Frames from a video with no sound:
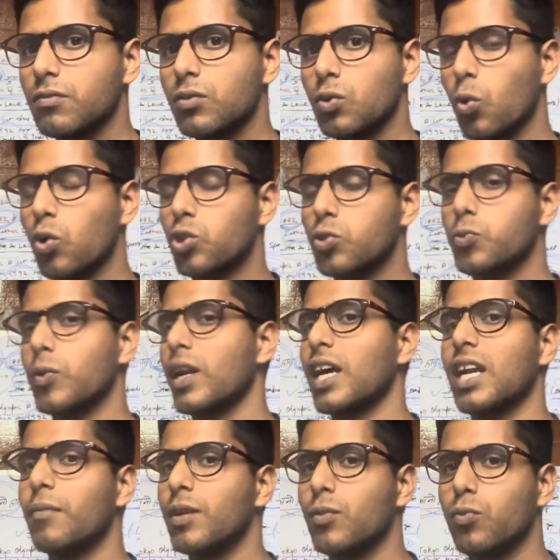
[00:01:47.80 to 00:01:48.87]
नोट्स
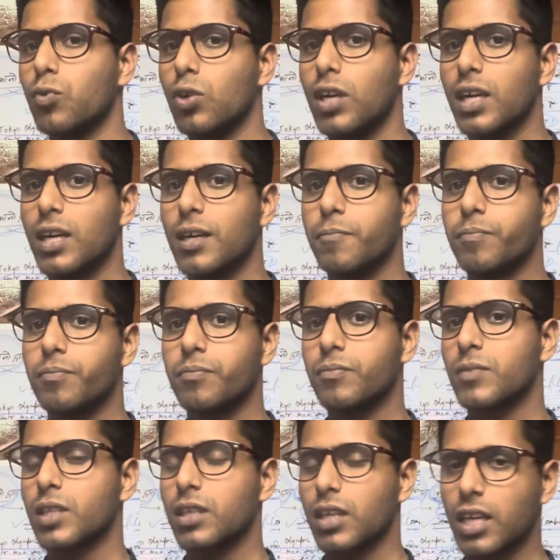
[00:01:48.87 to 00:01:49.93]
बनाना मत भूलिएगा
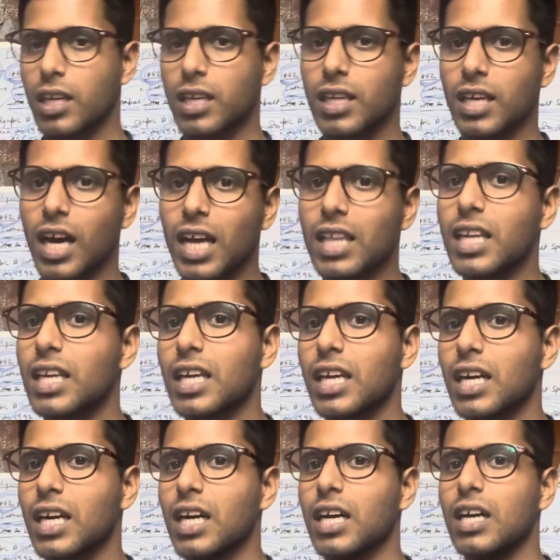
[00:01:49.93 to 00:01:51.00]
ठीक है याद
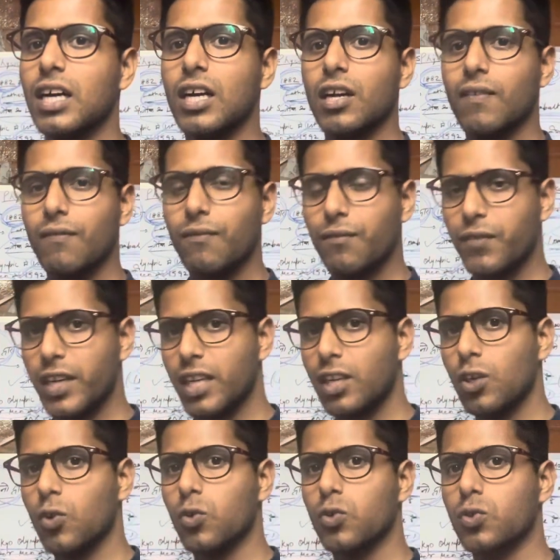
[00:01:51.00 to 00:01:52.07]
रखिएगा
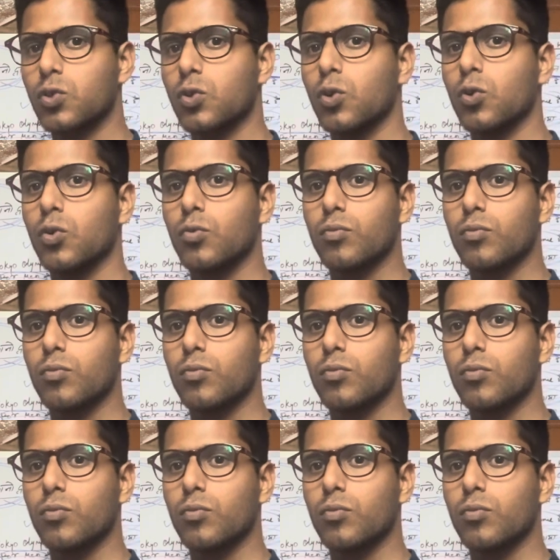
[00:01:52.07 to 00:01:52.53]
वीडियोस को